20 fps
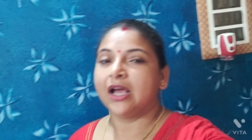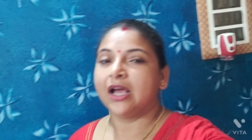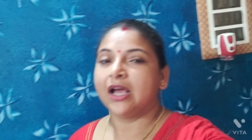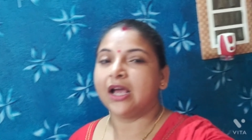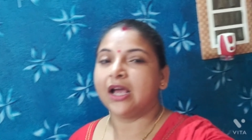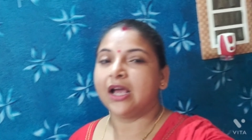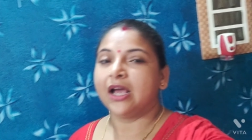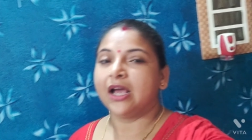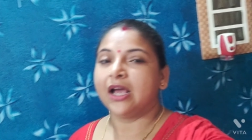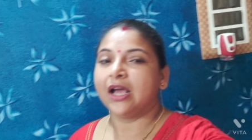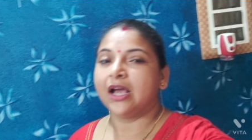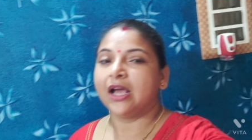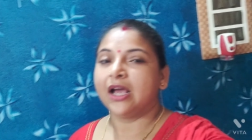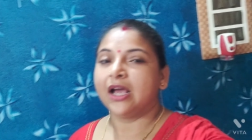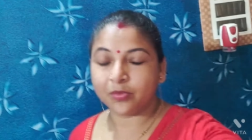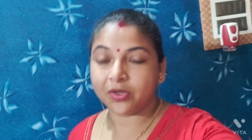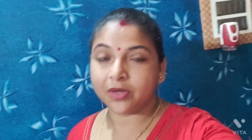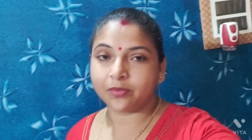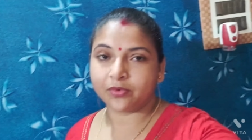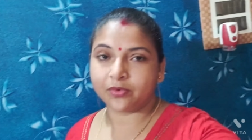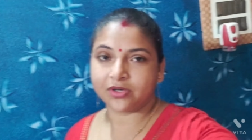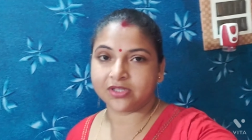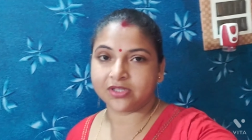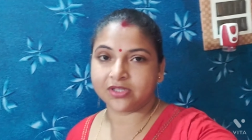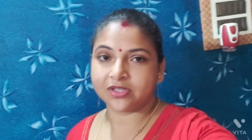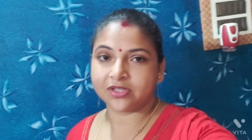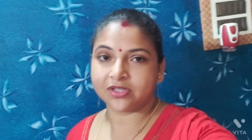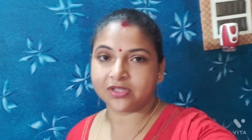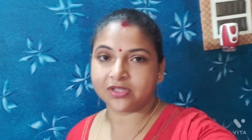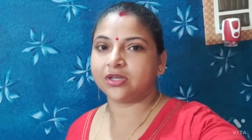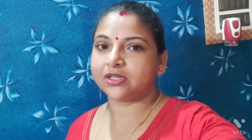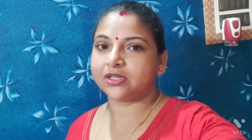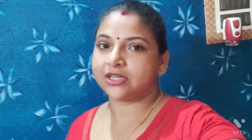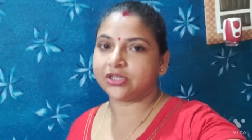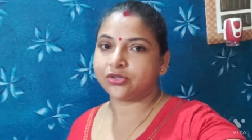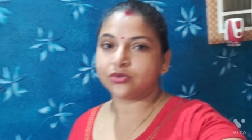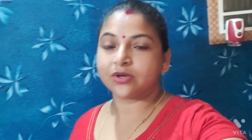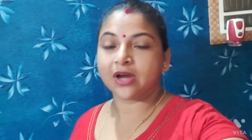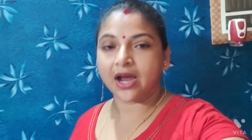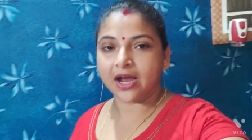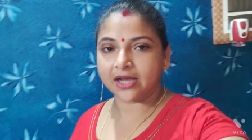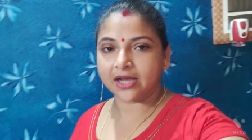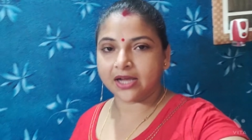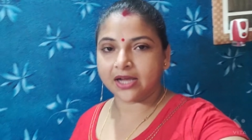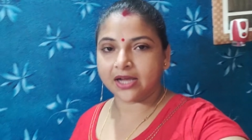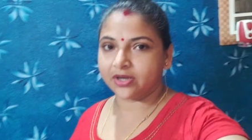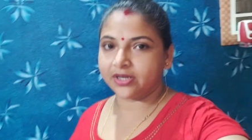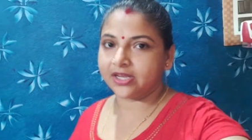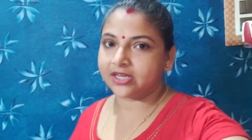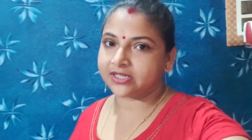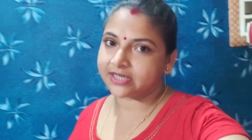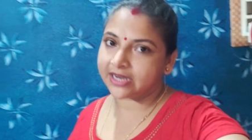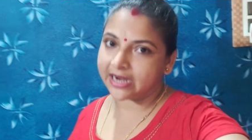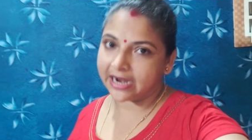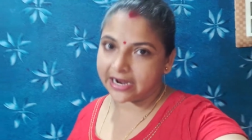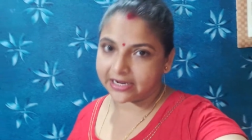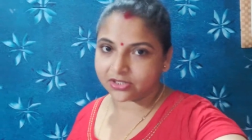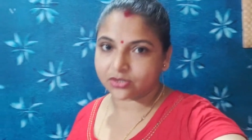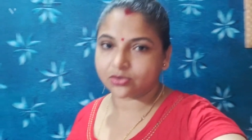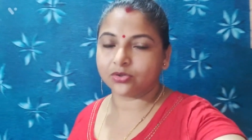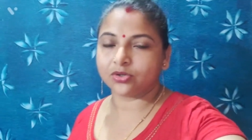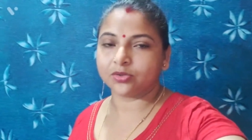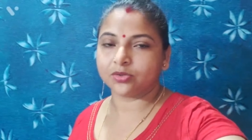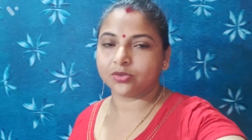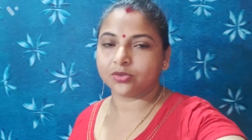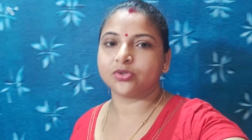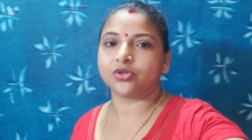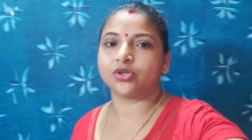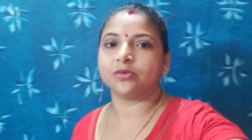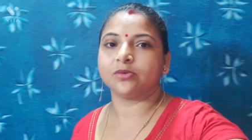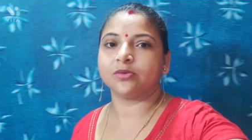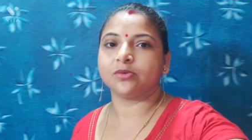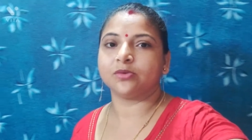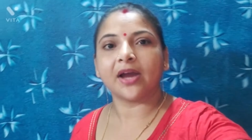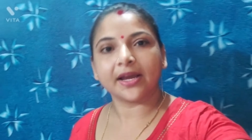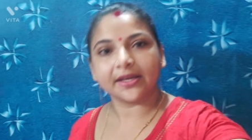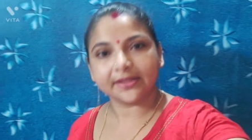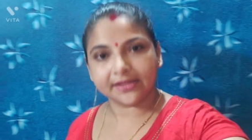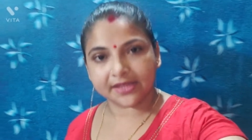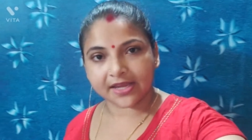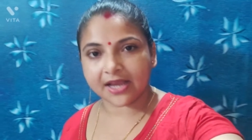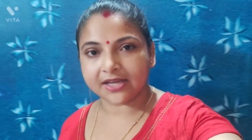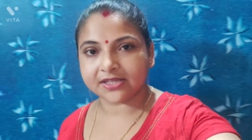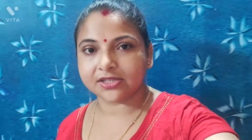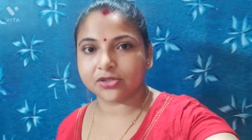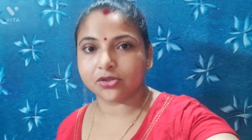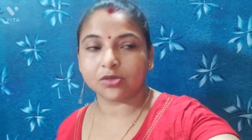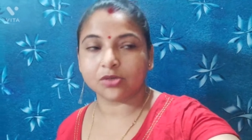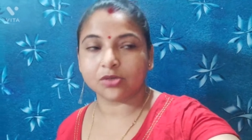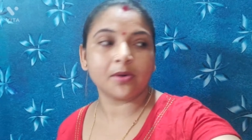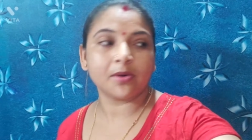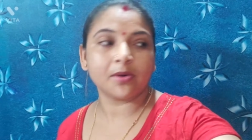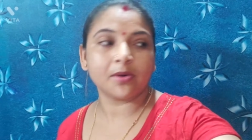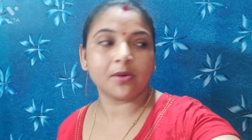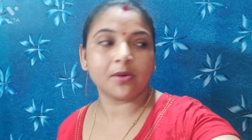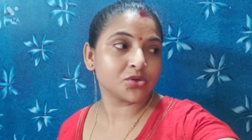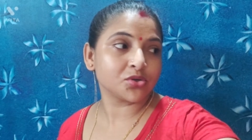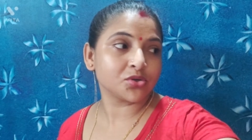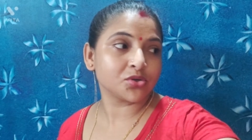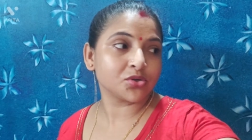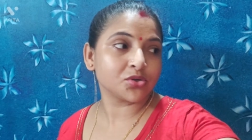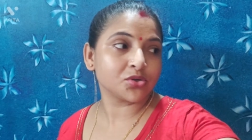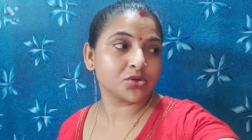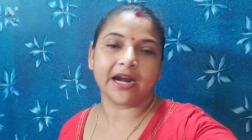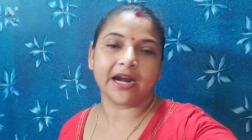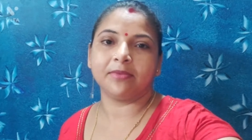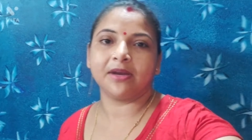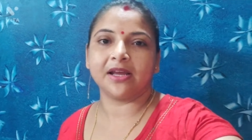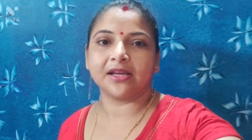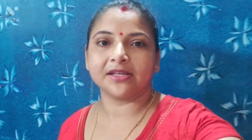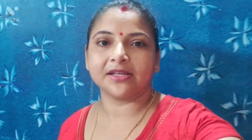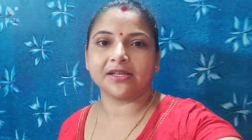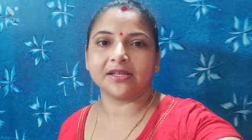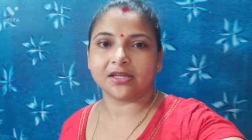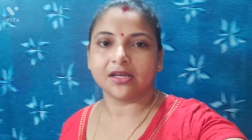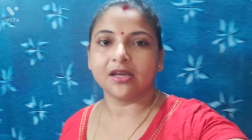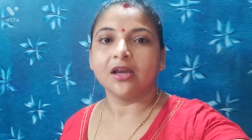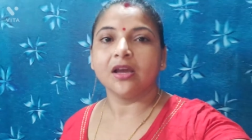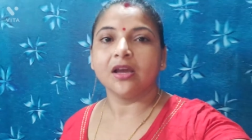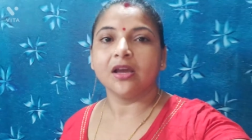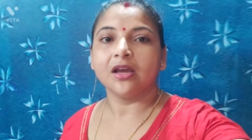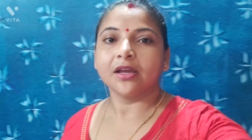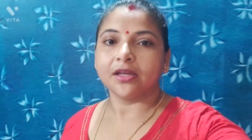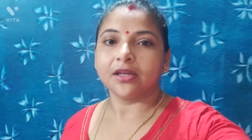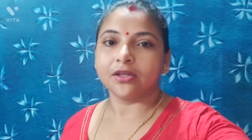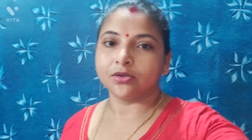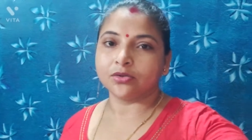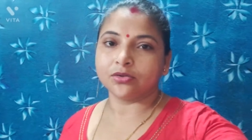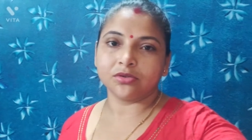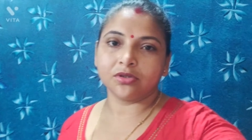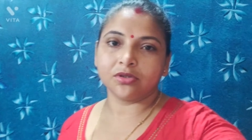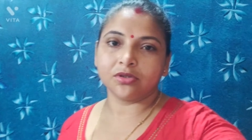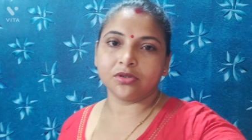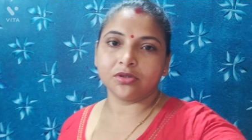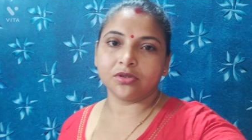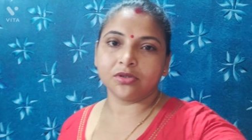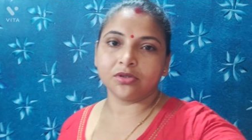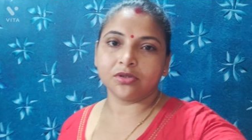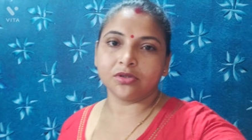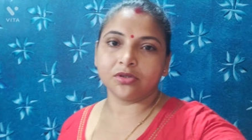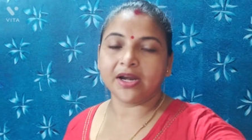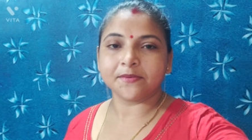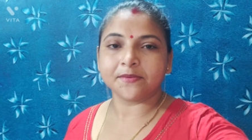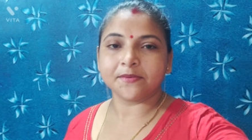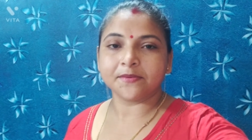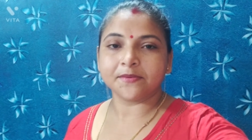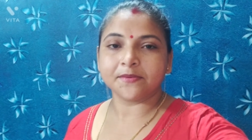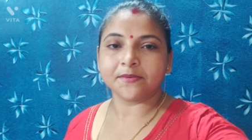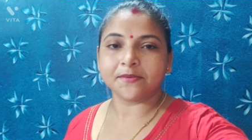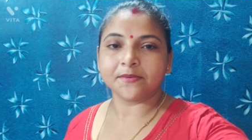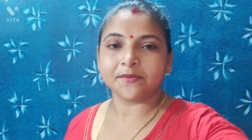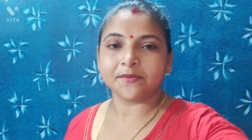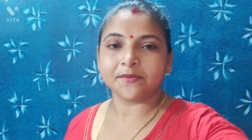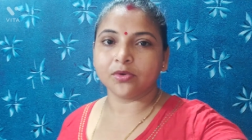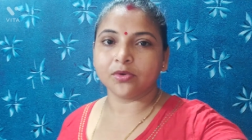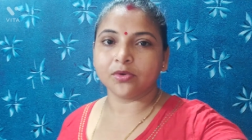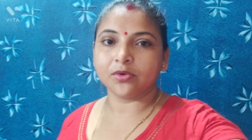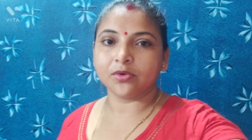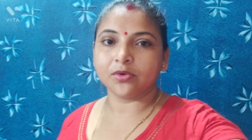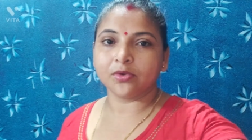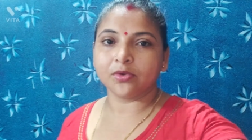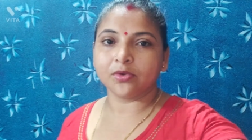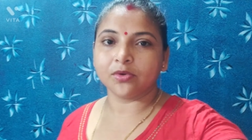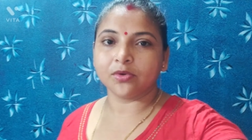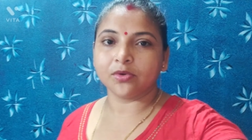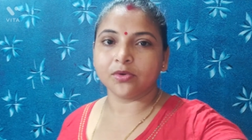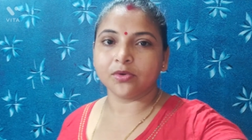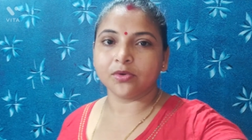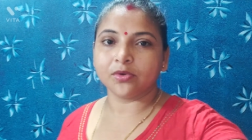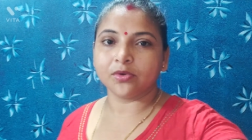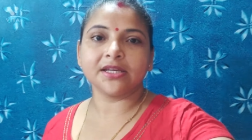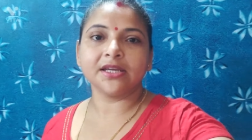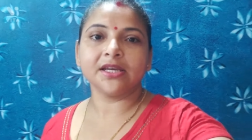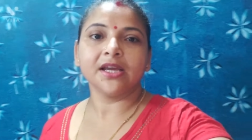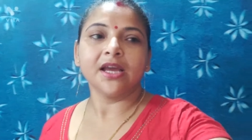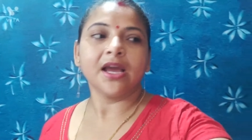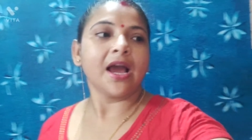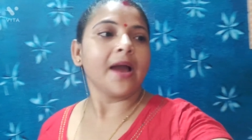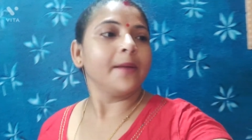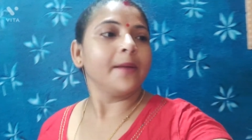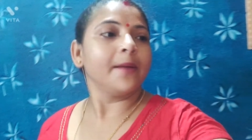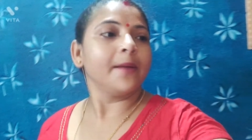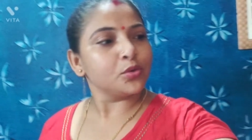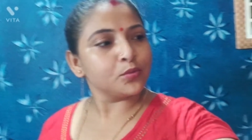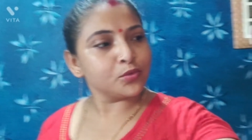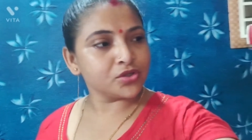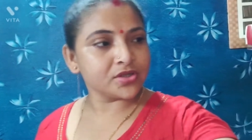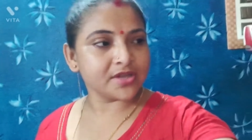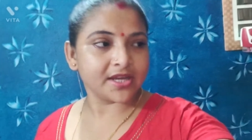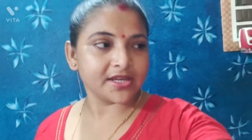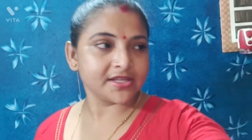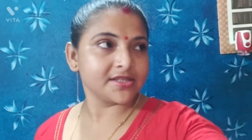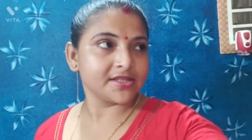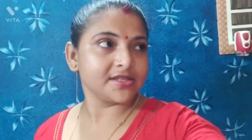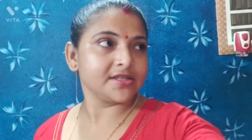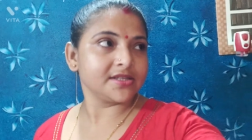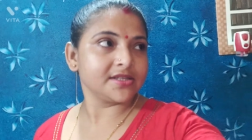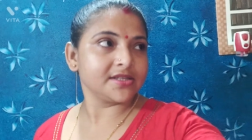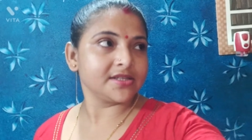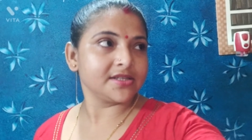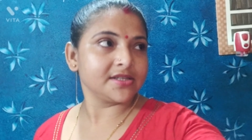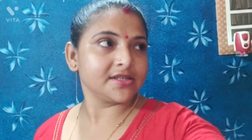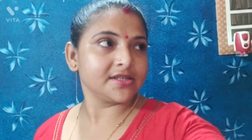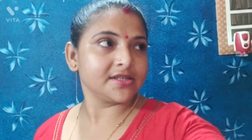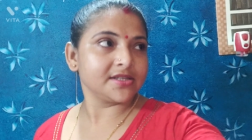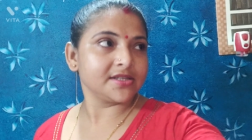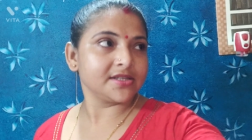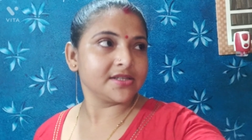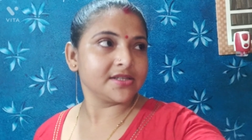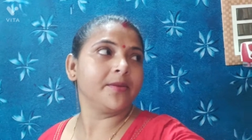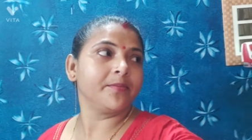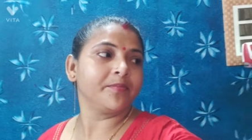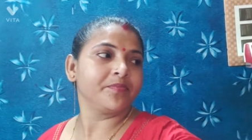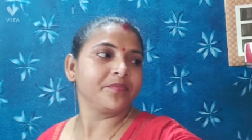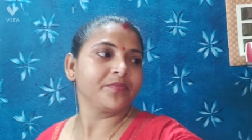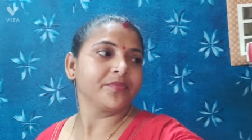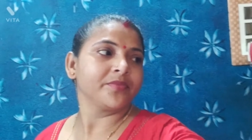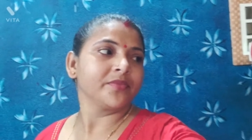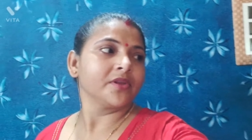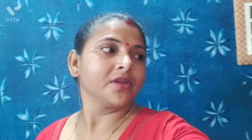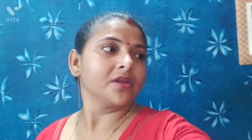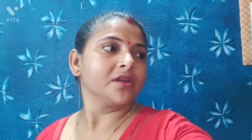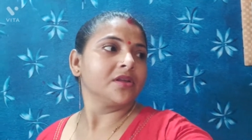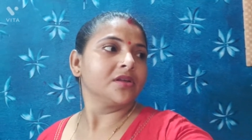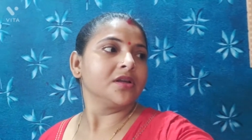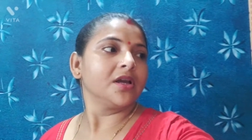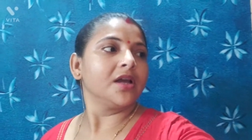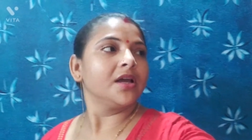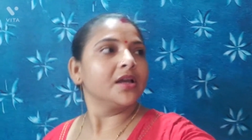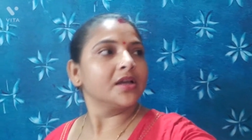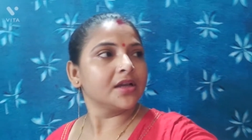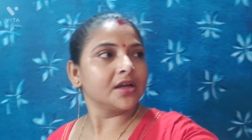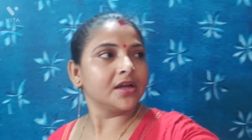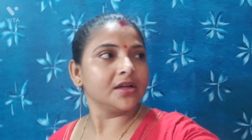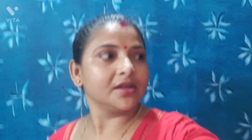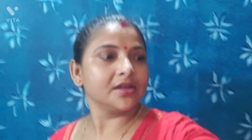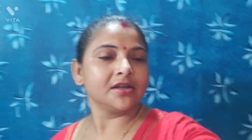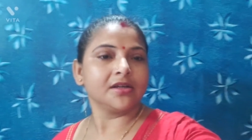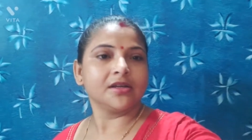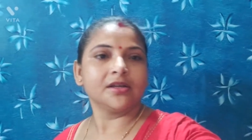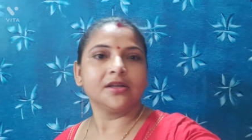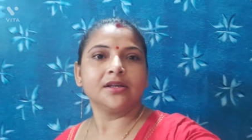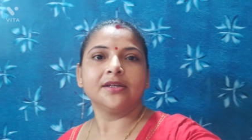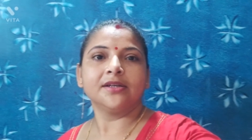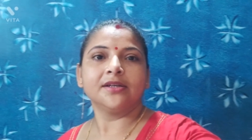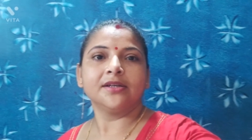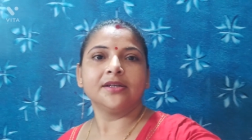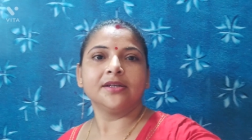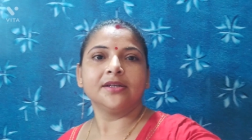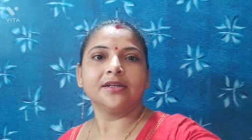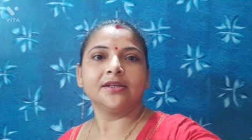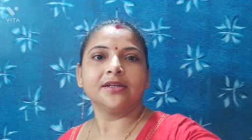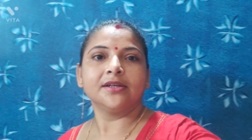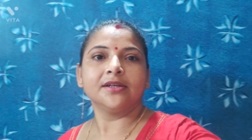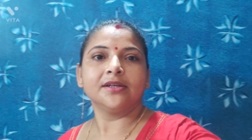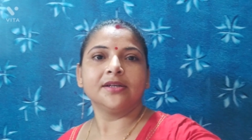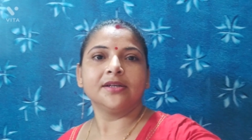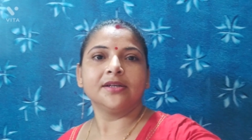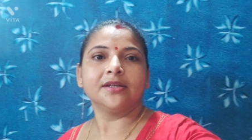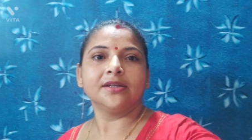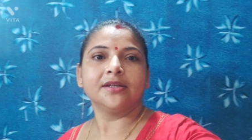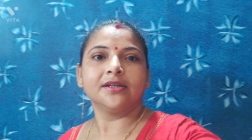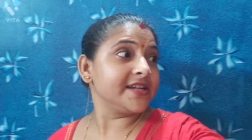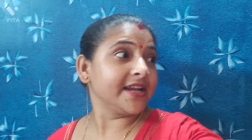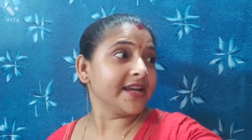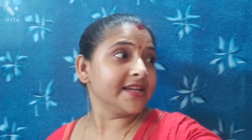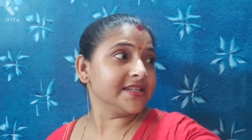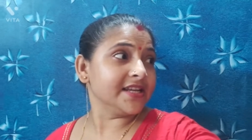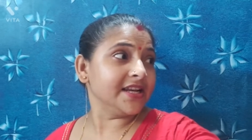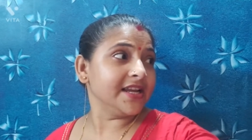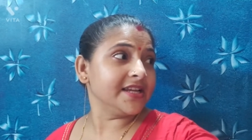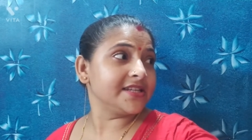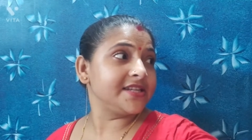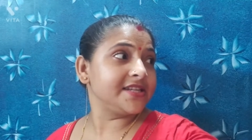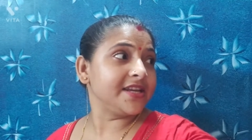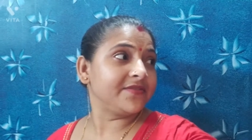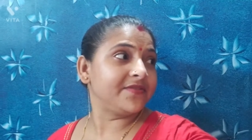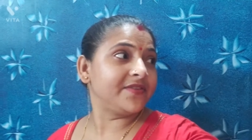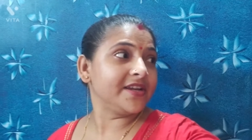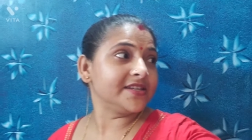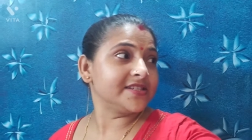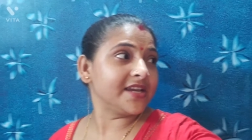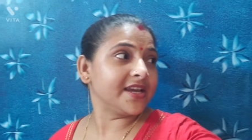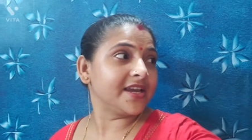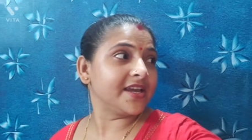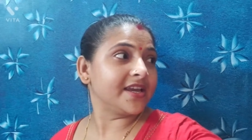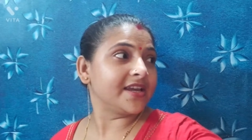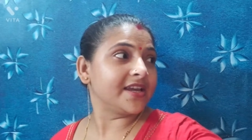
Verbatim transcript: দুপুরবেলা ঘুমিয়ে পড়েছিলাম বলে কিছু কাজ হয়নি এসে কাজ করবো ছোটোবাবুকে আগে দিয়ে আসি ছোটোবাবুর ওর শরীরটা খারাপ লাগছে কিন্তু পড়াটা অ্যাবসেন্ট করাবো না ওকে দিয়ে আসি আমি তরমুজ খেয়েছি এক্ষুনি খেলাম হ্যাঁ ঠিক আছে ফ্রিজে রেখেছিলিস ডিপ ফ্রিজে